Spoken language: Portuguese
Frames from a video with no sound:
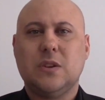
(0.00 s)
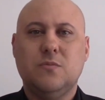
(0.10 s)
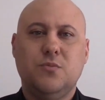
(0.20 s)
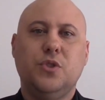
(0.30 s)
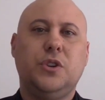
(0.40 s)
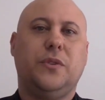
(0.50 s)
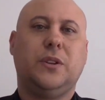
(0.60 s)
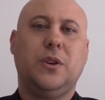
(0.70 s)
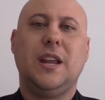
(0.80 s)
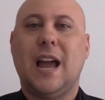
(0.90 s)
são
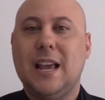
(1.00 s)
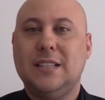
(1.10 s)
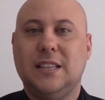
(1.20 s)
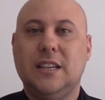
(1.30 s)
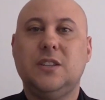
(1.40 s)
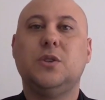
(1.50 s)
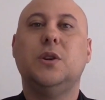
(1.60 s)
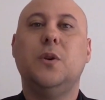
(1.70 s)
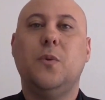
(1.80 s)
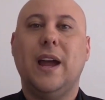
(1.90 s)
multifatoriais e
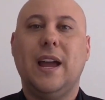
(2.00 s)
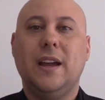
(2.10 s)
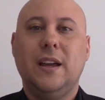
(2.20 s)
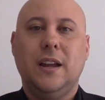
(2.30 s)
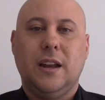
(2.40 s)
isso não é